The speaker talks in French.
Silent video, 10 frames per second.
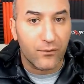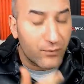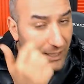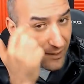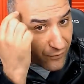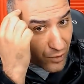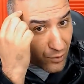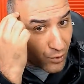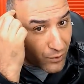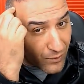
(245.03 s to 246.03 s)
Vous avez
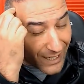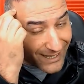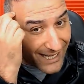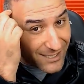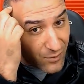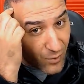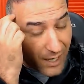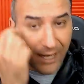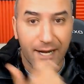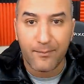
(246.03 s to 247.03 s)
vu la trace
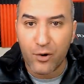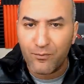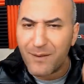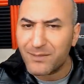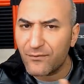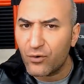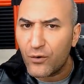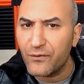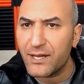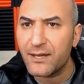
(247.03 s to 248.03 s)
noire à l'époque. Même si vous
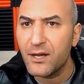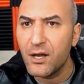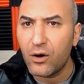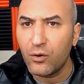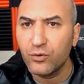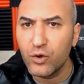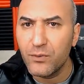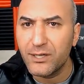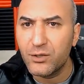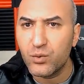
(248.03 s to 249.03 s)
revenez en
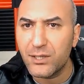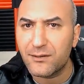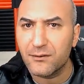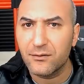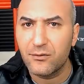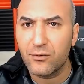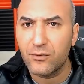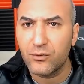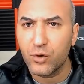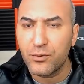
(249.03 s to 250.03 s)
2018, euh,
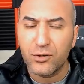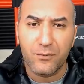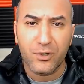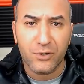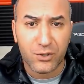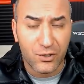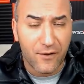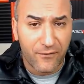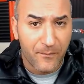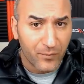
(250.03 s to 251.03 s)
de, début
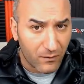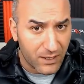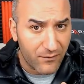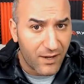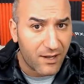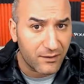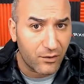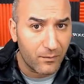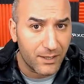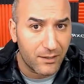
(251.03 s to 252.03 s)
2019, vous allez voir
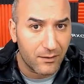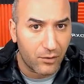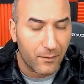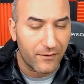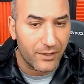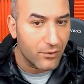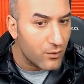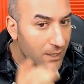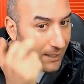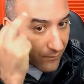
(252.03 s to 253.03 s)
dans mes, dans mes
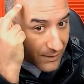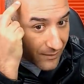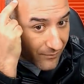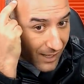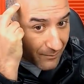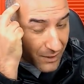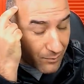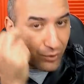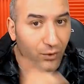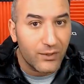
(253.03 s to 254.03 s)
vidéos, vous allez voir un petit
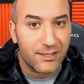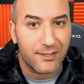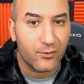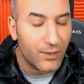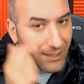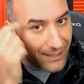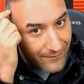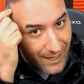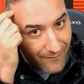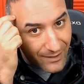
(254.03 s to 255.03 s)
bouton ici. Oui, il y
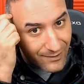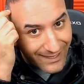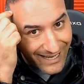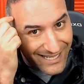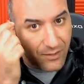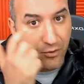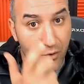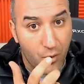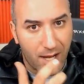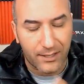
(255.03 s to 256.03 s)
avait avec une trace
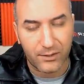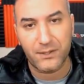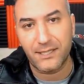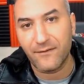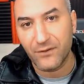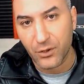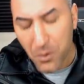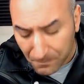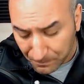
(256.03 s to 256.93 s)
noire sur certaines vidéos.